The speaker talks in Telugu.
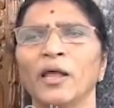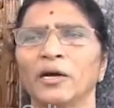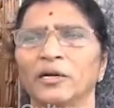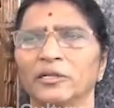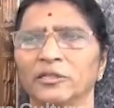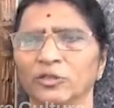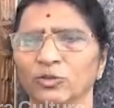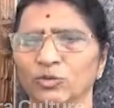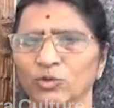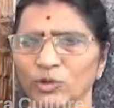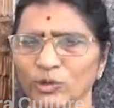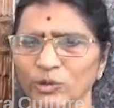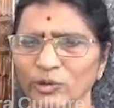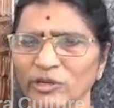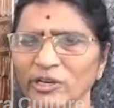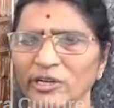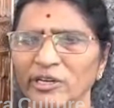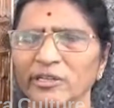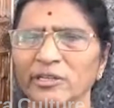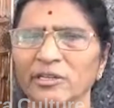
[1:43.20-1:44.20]
అతని
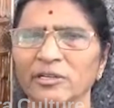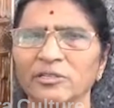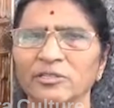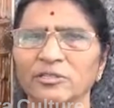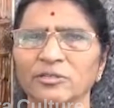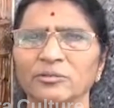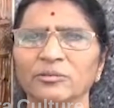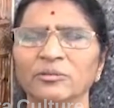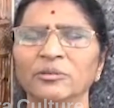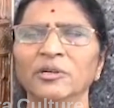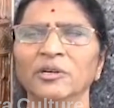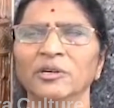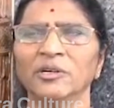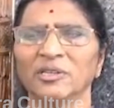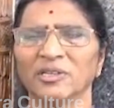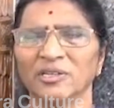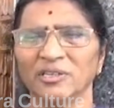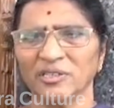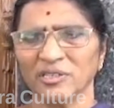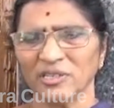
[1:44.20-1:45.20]
కొడుక్కే తెలుసు
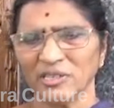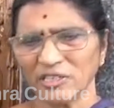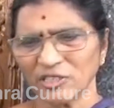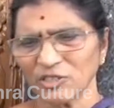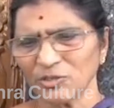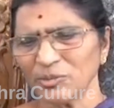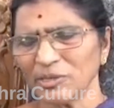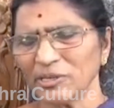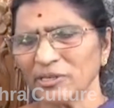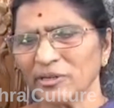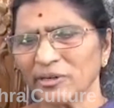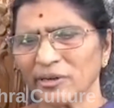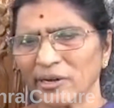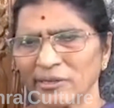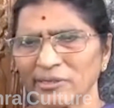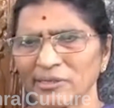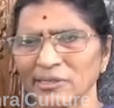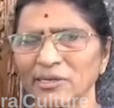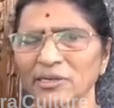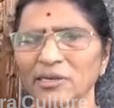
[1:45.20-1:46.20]
ఈ నీచమైన
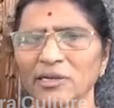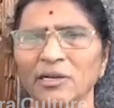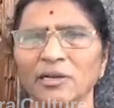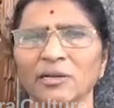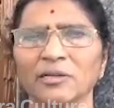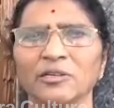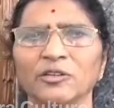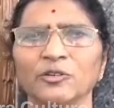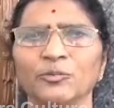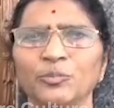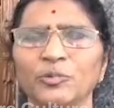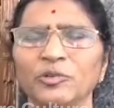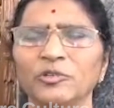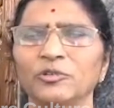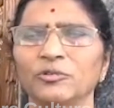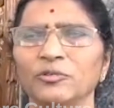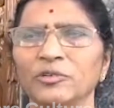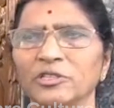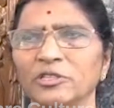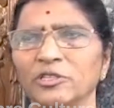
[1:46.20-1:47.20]
రాజకీయాలకి ఎప్పుడు
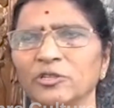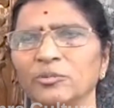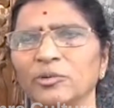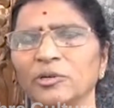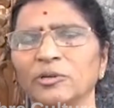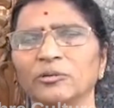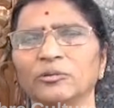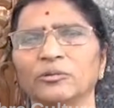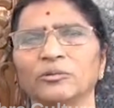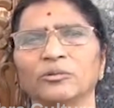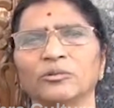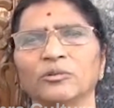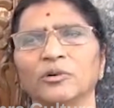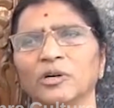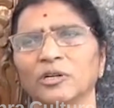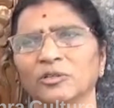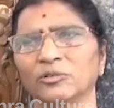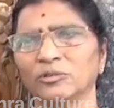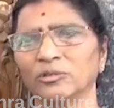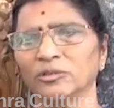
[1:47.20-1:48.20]
స్వస్తి
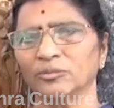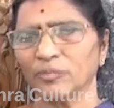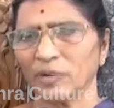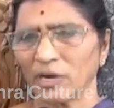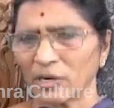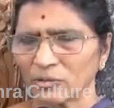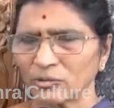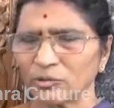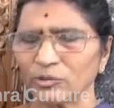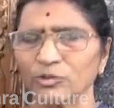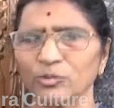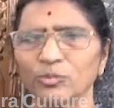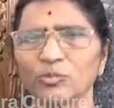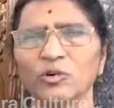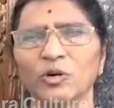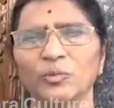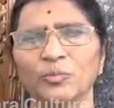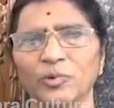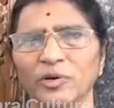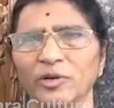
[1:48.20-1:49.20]
కలుగుతుందో మా
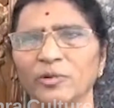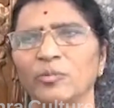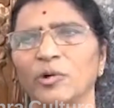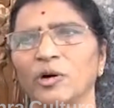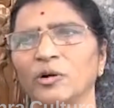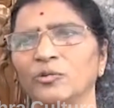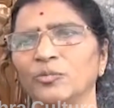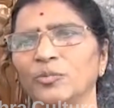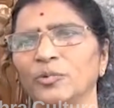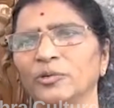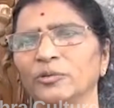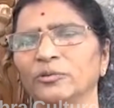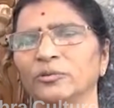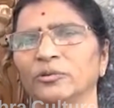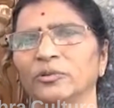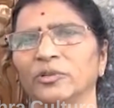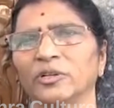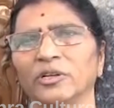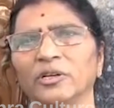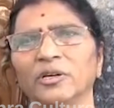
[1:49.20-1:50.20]
కుటుంబం అప్పుడే
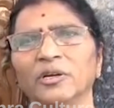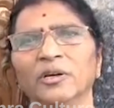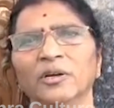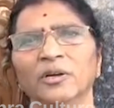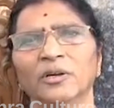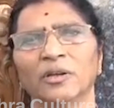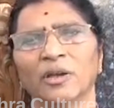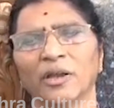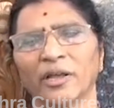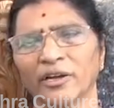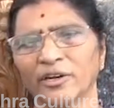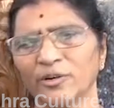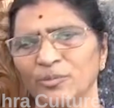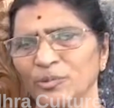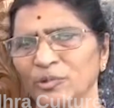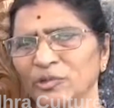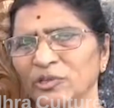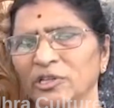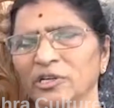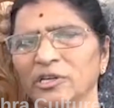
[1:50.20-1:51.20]
బాగుపడుతుంది
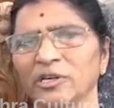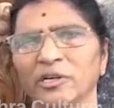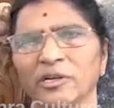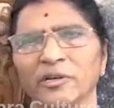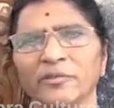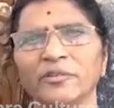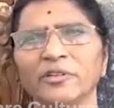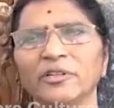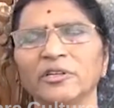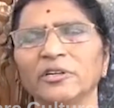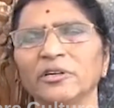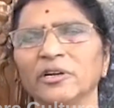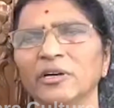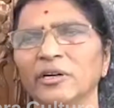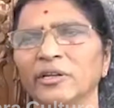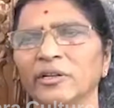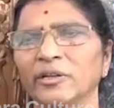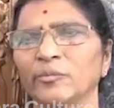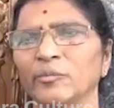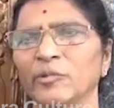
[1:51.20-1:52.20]
లేకపోతే ఈ
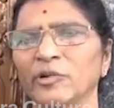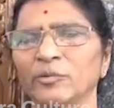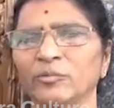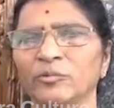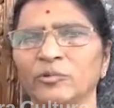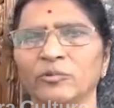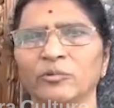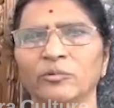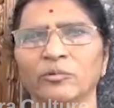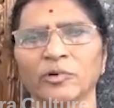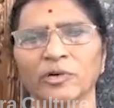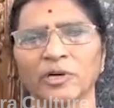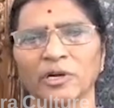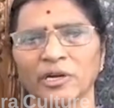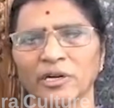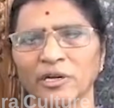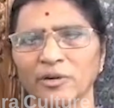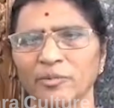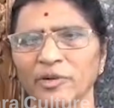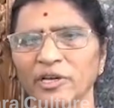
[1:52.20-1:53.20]
విధంగానే మేము ఒక
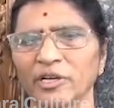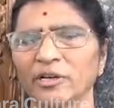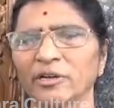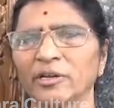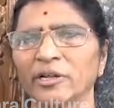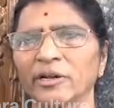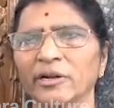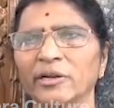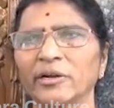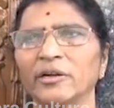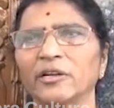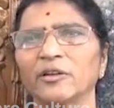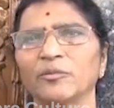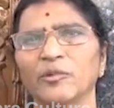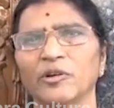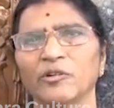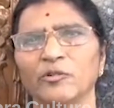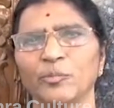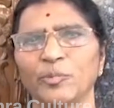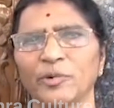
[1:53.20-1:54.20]
రకమైన
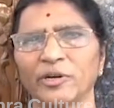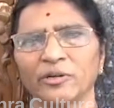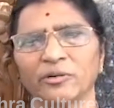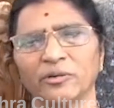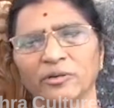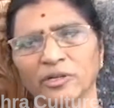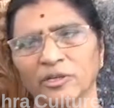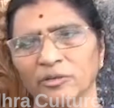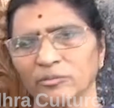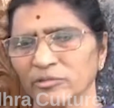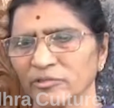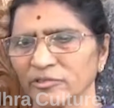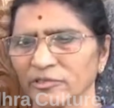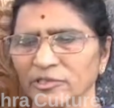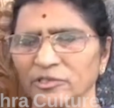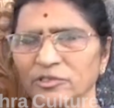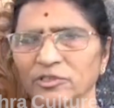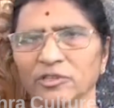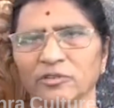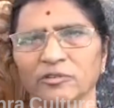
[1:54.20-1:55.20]
నరకాన్ని మేము ఇప్పటికి కూడా
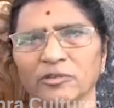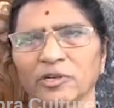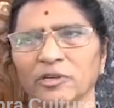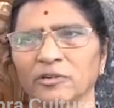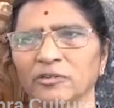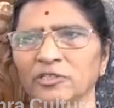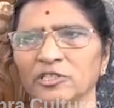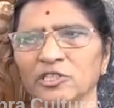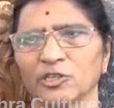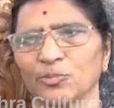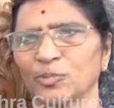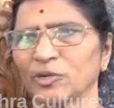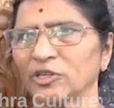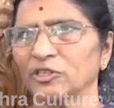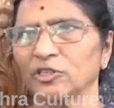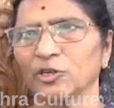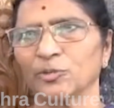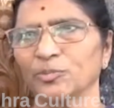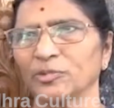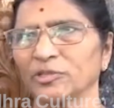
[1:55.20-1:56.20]
అనుభవిస్తూనే ఉన్నామని
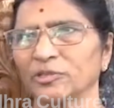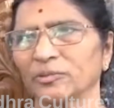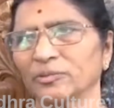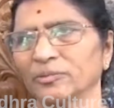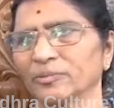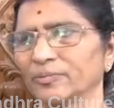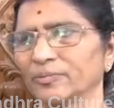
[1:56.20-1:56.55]
చెప్పక తప్పదు